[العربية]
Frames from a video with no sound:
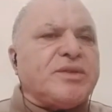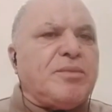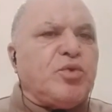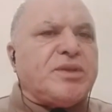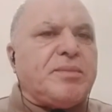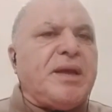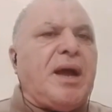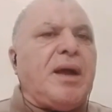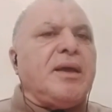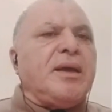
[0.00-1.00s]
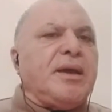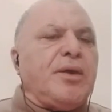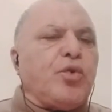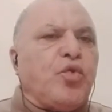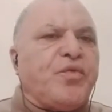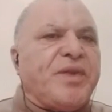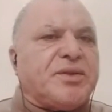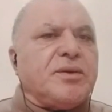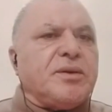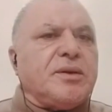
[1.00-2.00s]
الموسميه
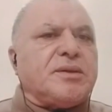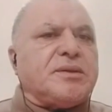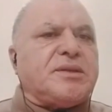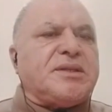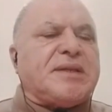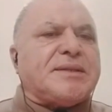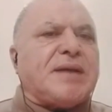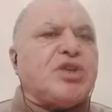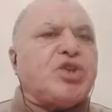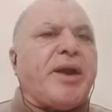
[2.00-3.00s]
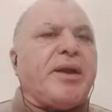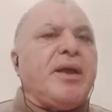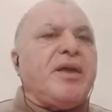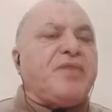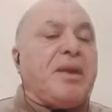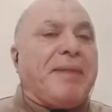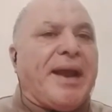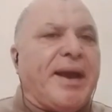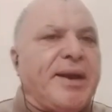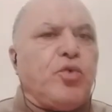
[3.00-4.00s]
الكوفيد 19 في
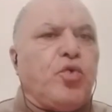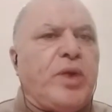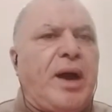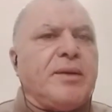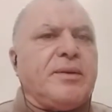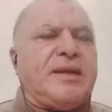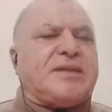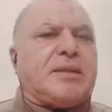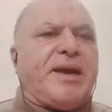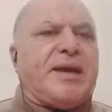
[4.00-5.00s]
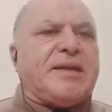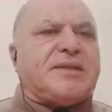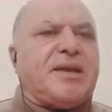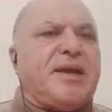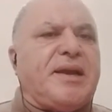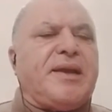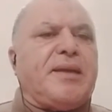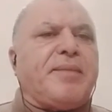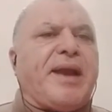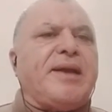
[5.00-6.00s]
المرحله الاولى ليست المرحله الثانيه اللي
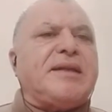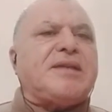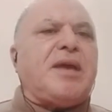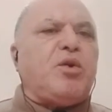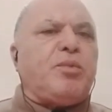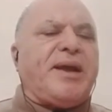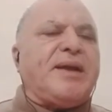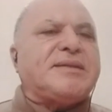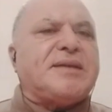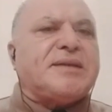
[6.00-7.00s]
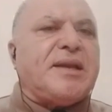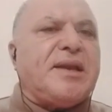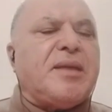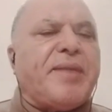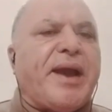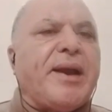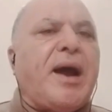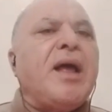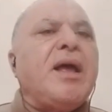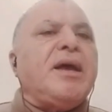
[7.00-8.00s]
هي مرحله التهابيه والمرحله الثالثه اللي هي مرحله
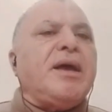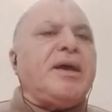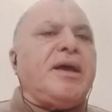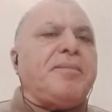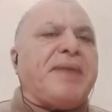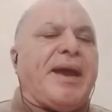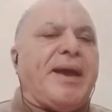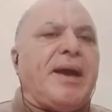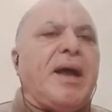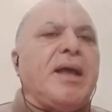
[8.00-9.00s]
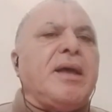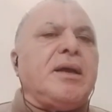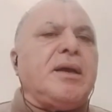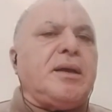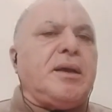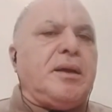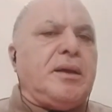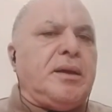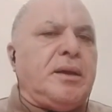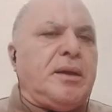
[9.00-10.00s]
آه, آه. مرحله
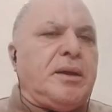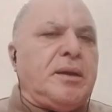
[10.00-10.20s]
آه